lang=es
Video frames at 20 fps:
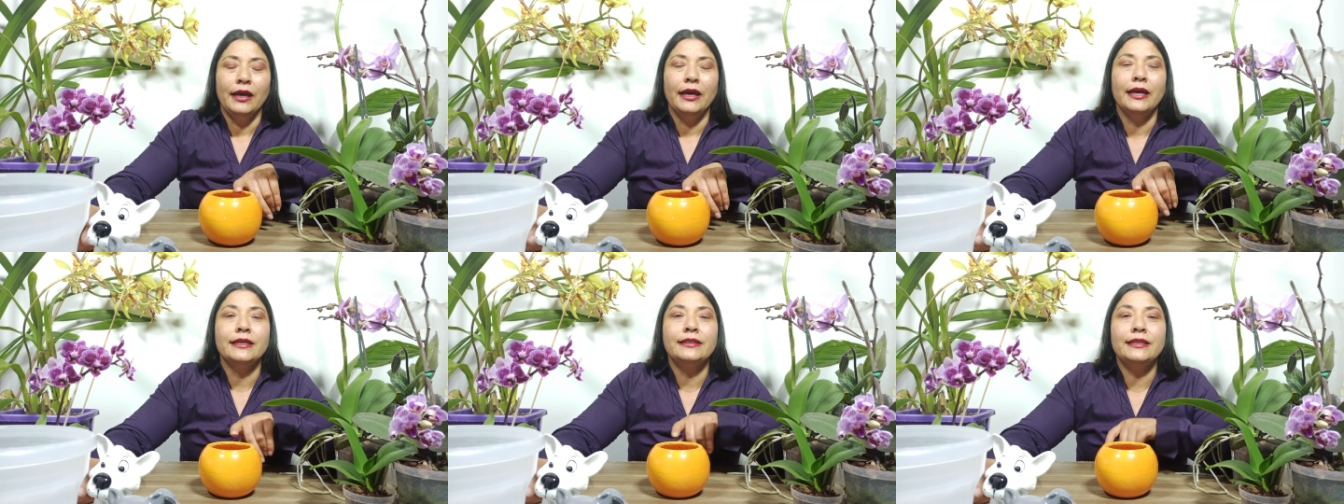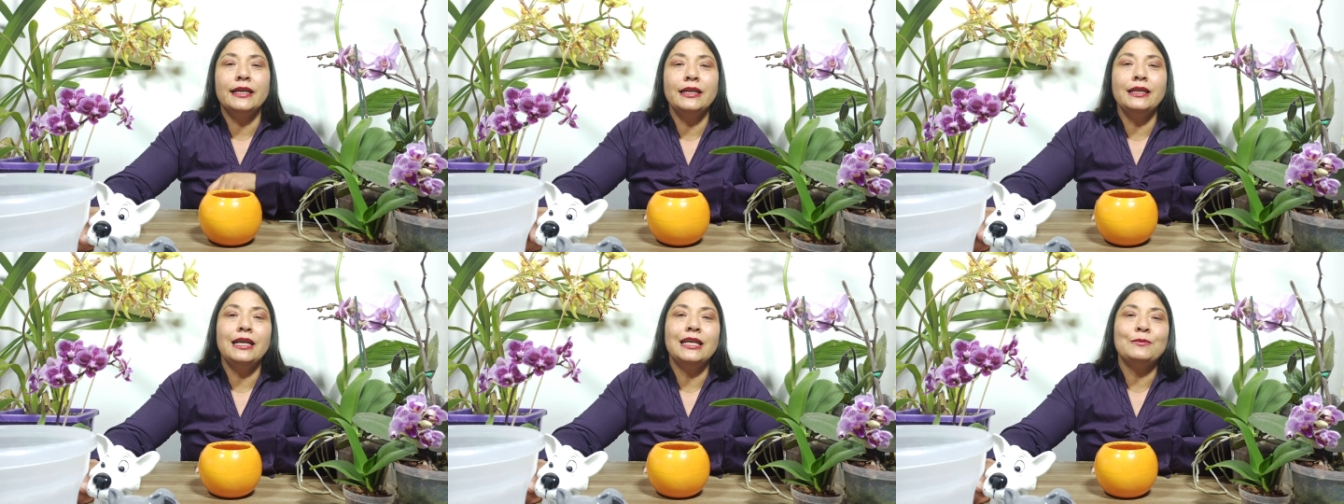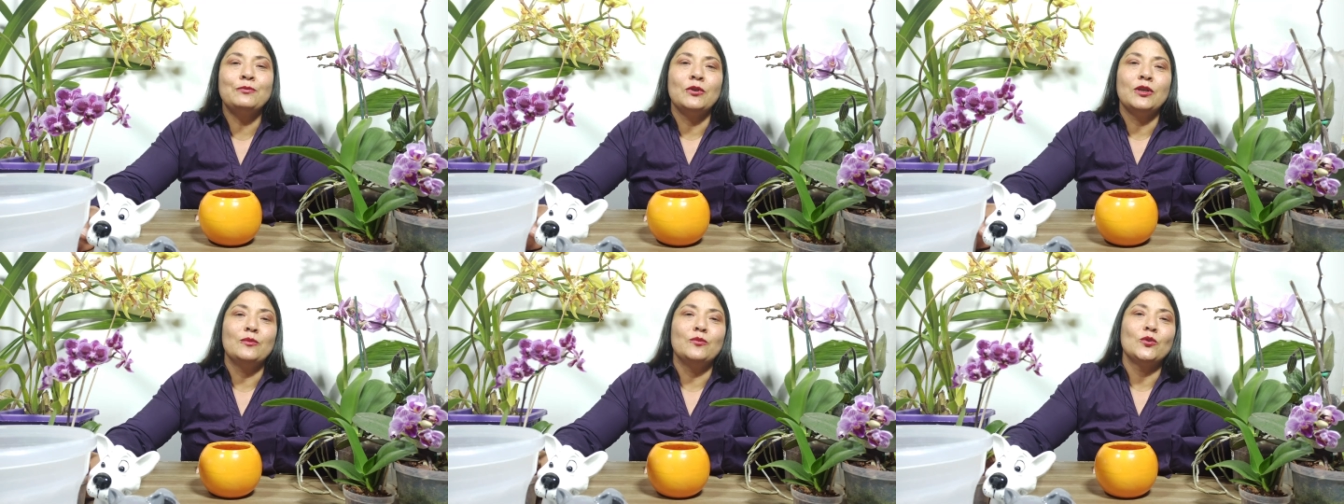Estas
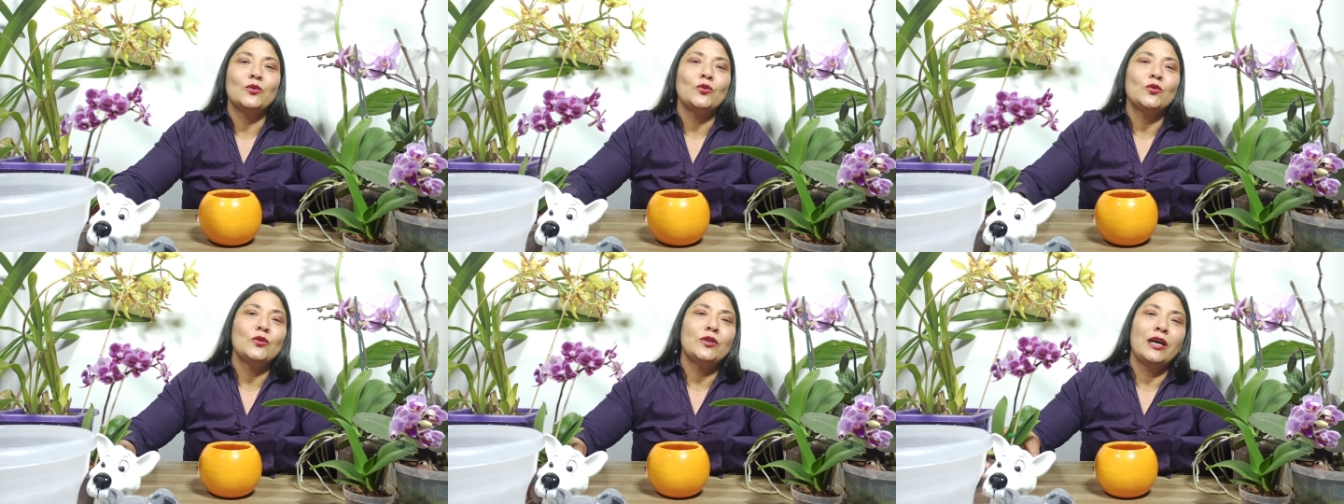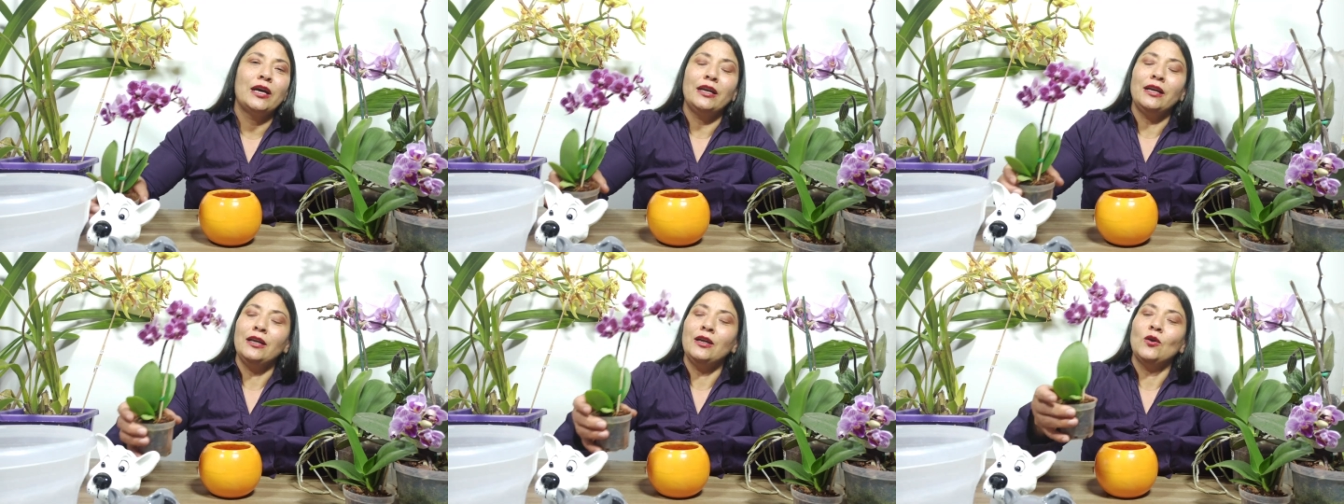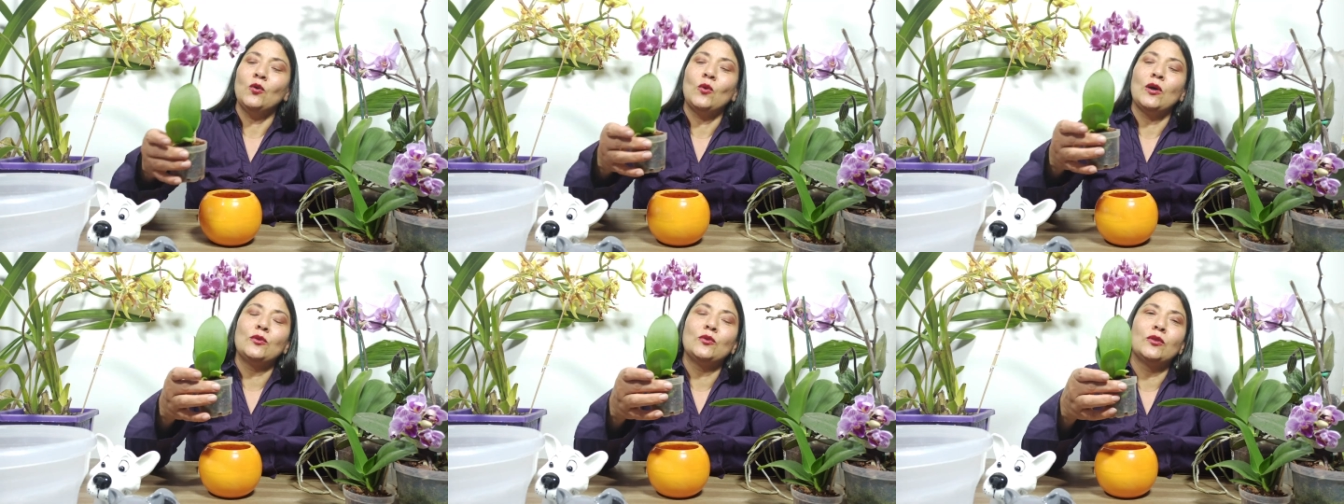las podemos usar
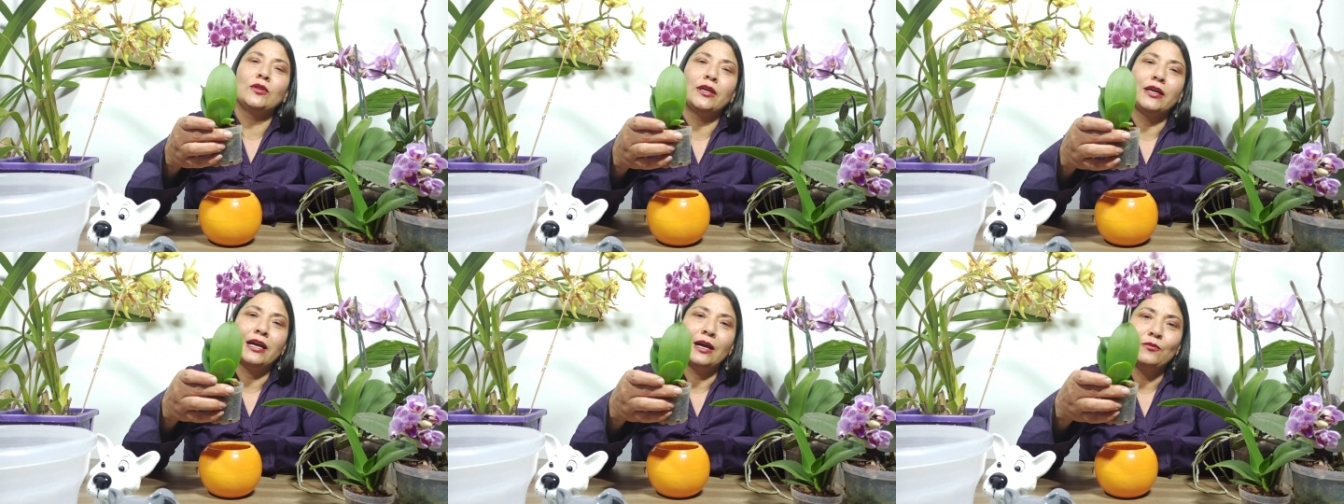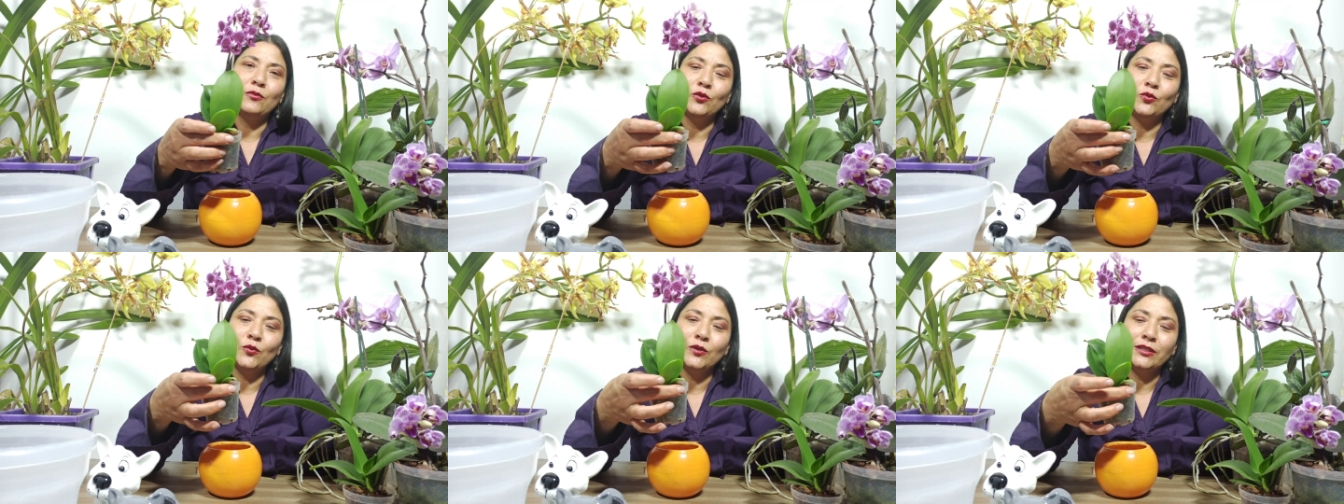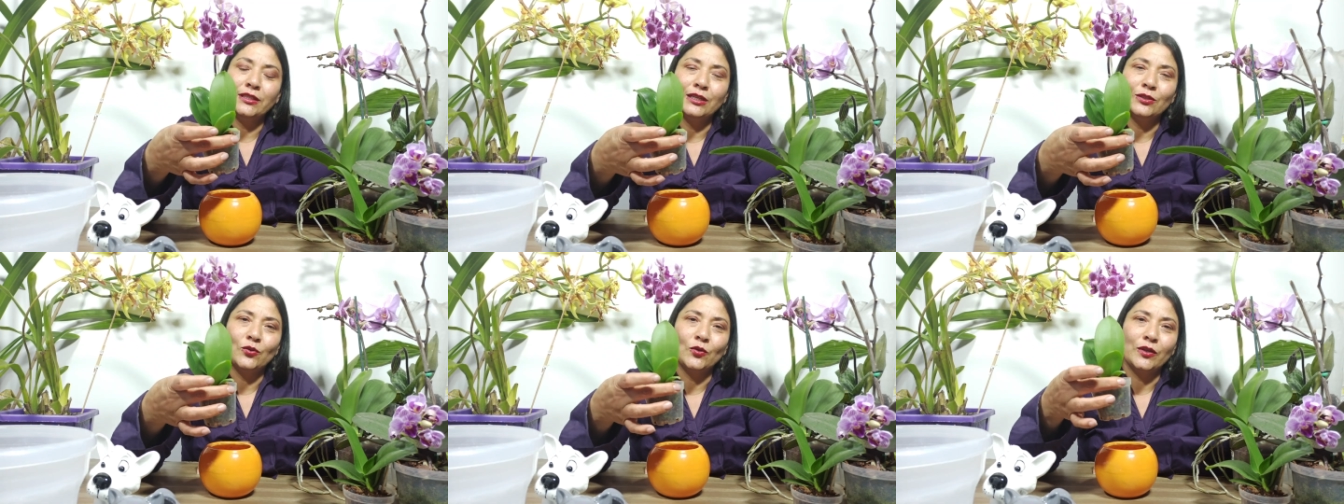cuando tengamos
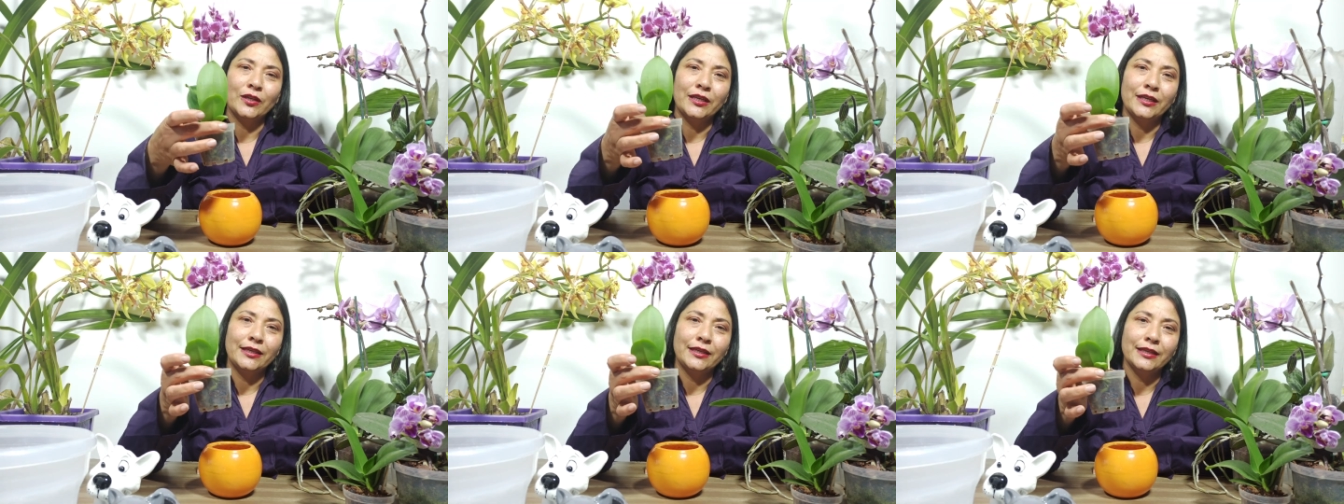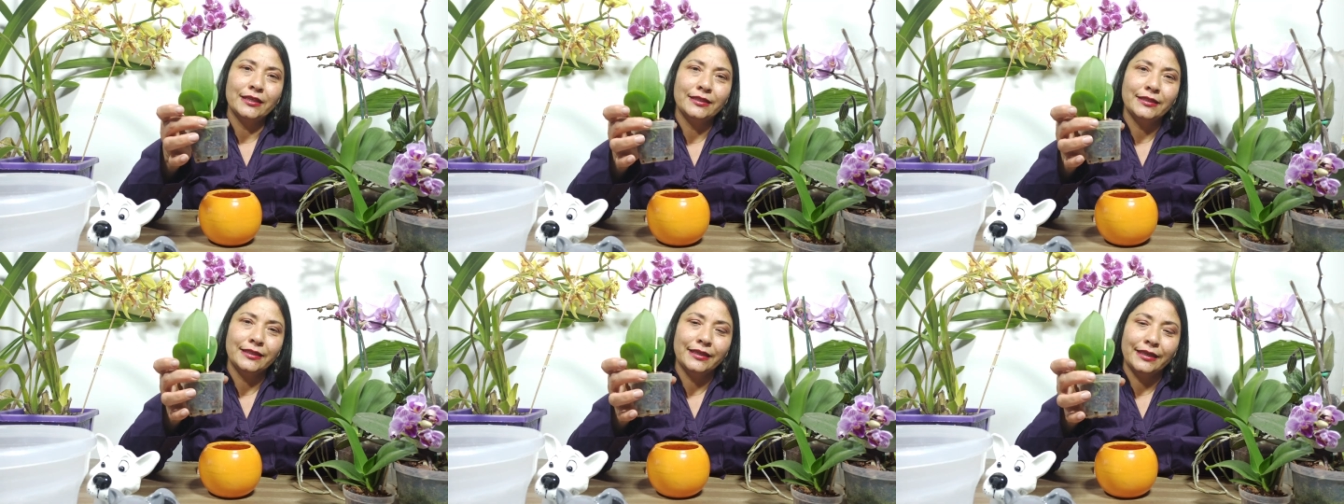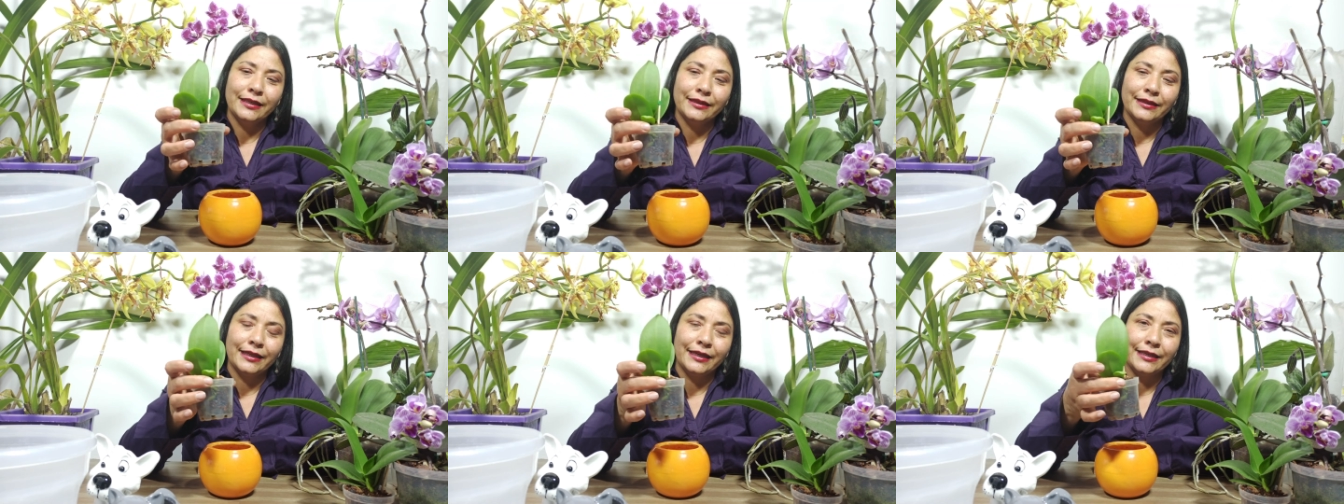nuestras orquídeas
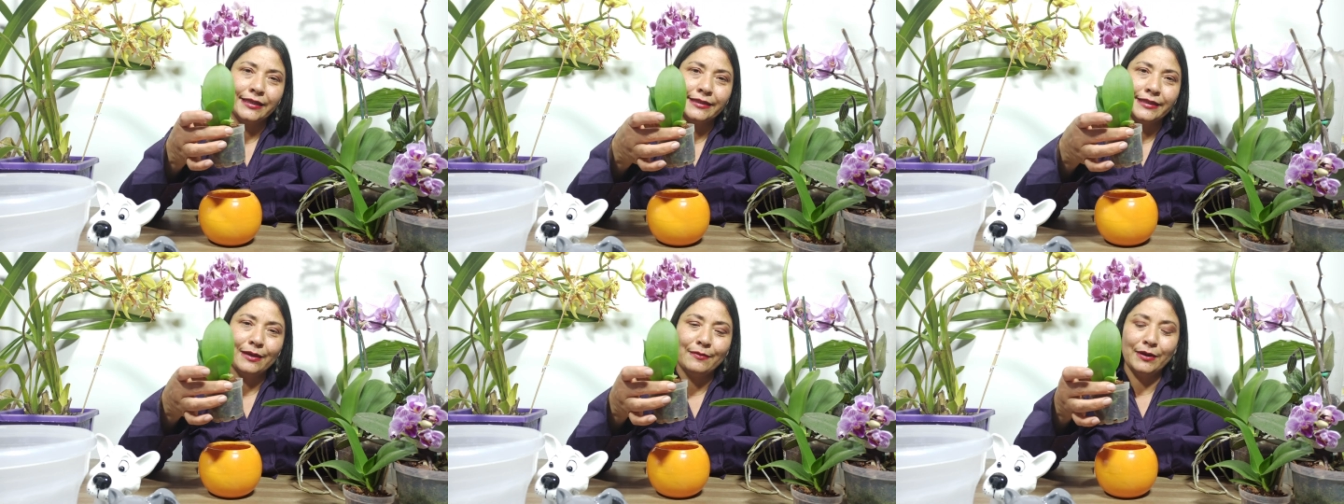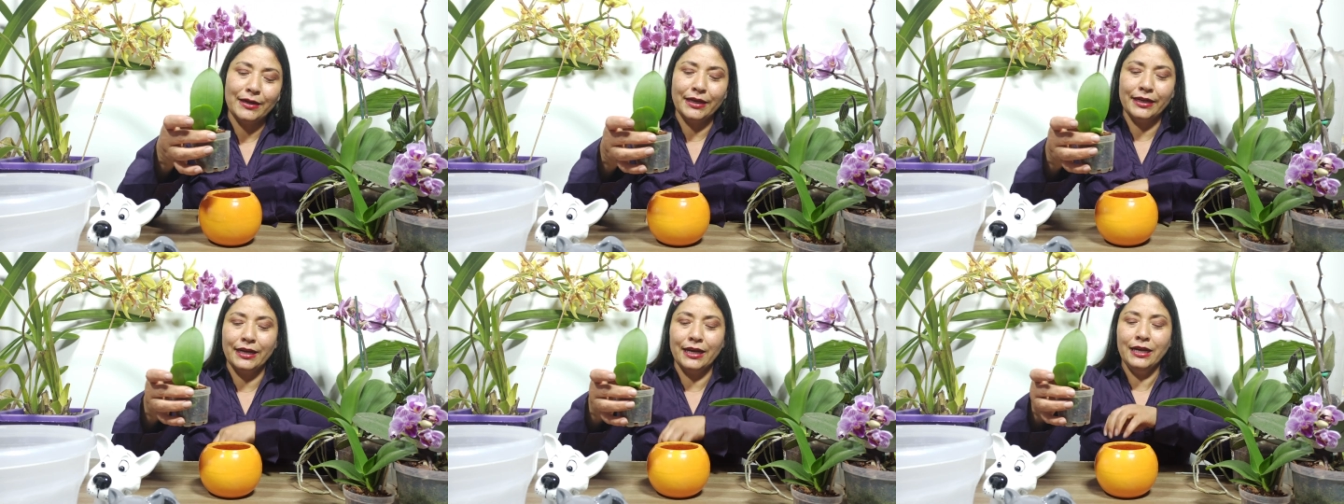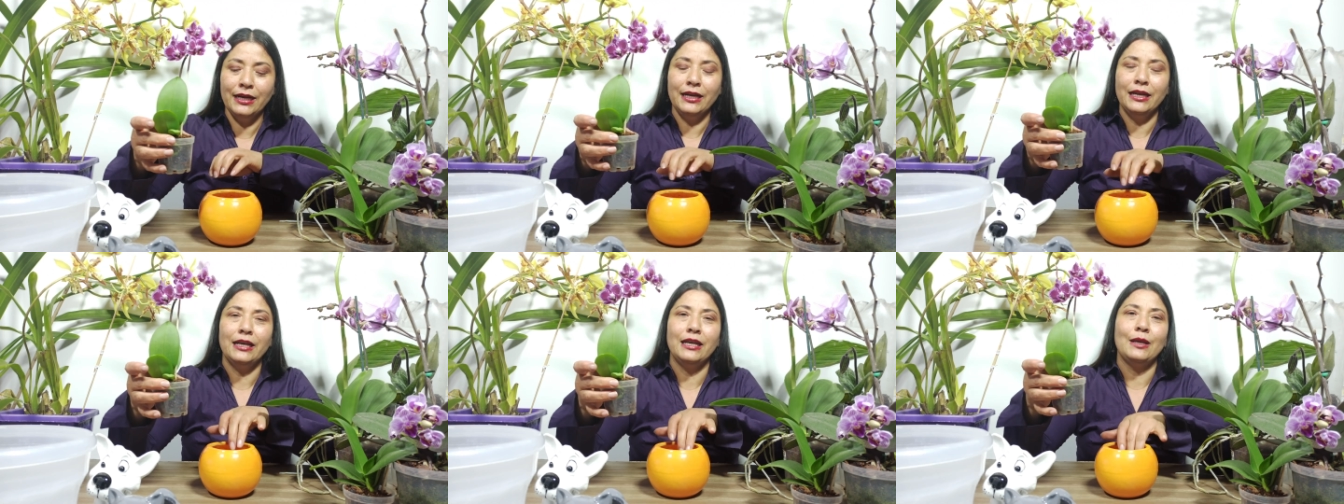de esta manera,